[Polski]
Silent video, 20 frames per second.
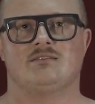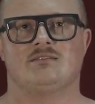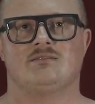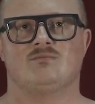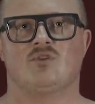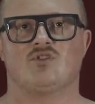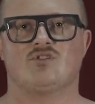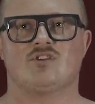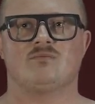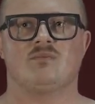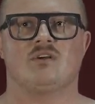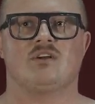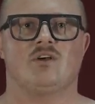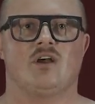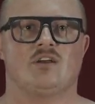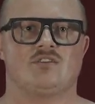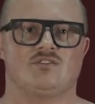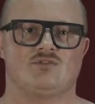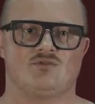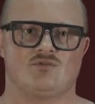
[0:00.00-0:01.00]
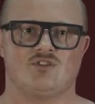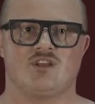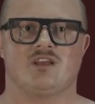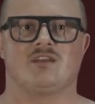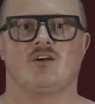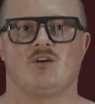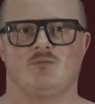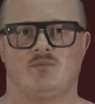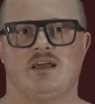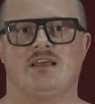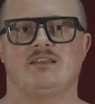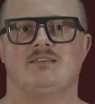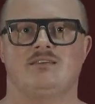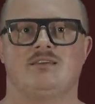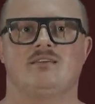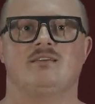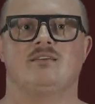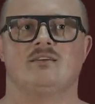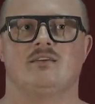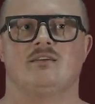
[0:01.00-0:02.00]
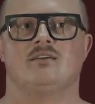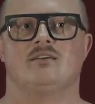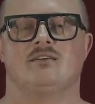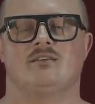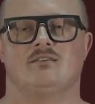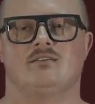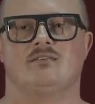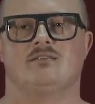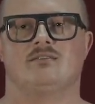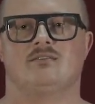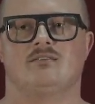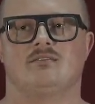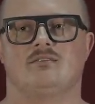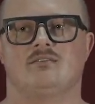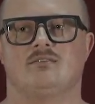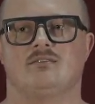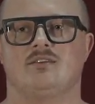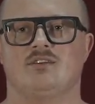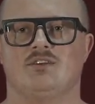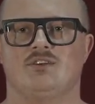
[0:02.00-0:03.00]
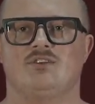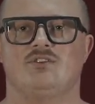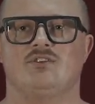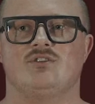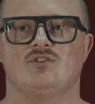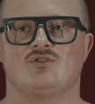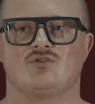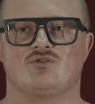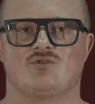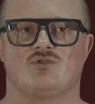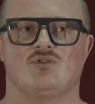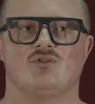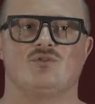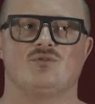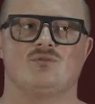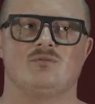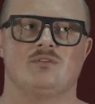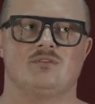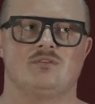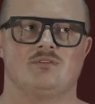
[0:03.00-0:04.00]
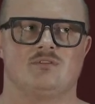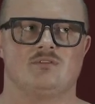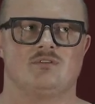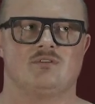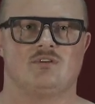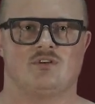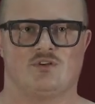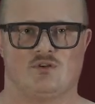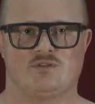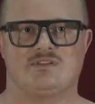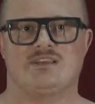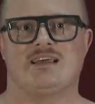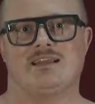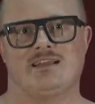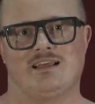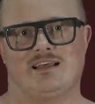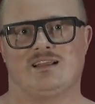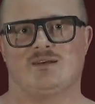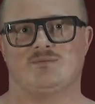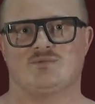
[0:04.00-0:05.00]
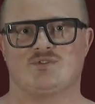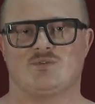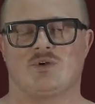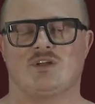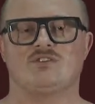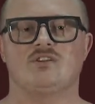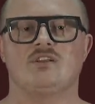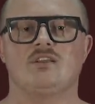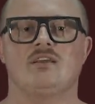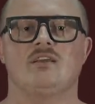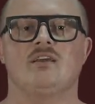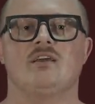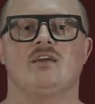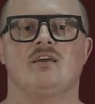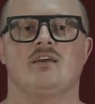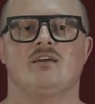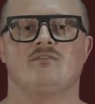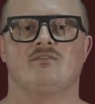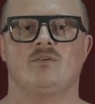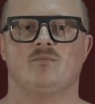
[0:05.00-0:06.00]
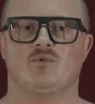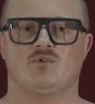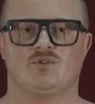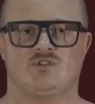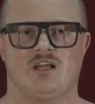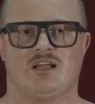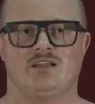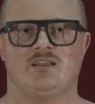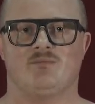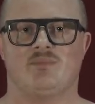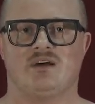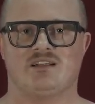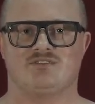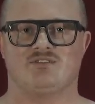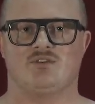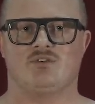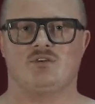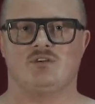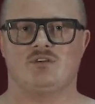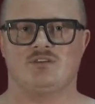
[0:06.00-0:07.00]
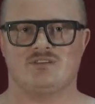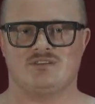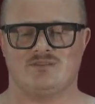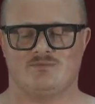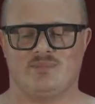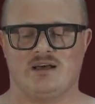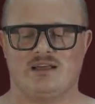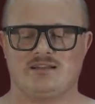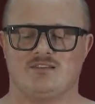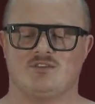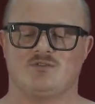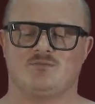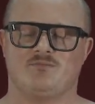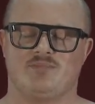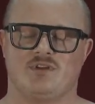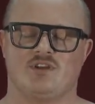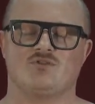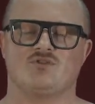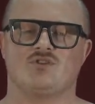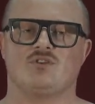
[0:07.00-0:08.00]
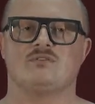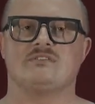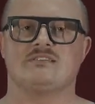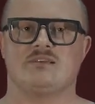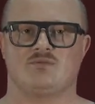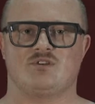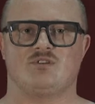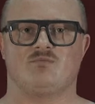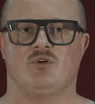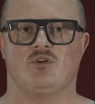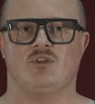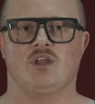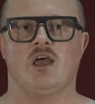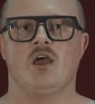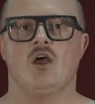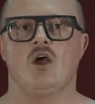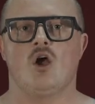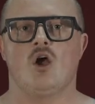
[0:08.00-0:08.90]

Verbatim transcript: y, możemy kojarzyć z różnych komedii y, i szkół rodzenia na przykład, czyli wypuszczanie bardzo, bardzo prężące przeponę.